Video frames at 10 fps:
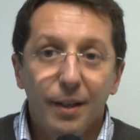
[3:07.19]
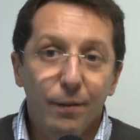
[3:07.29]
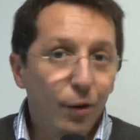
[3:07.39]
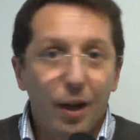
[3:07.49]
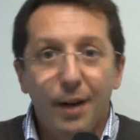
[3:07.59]

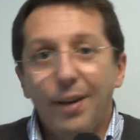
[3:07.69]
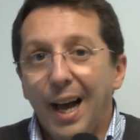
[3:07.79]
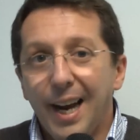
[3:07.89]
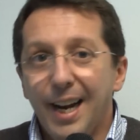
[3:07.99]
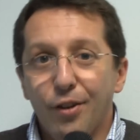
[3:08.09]
fino ad
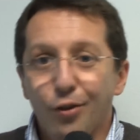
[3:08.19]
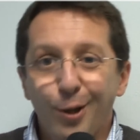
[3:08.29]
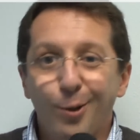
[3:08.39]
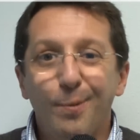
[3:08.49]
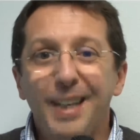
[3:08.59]
arrivare a
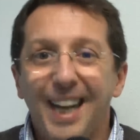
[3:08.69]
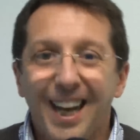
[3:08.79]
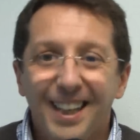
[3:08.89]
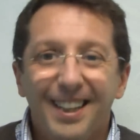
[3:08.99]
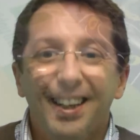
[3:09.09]
100.000.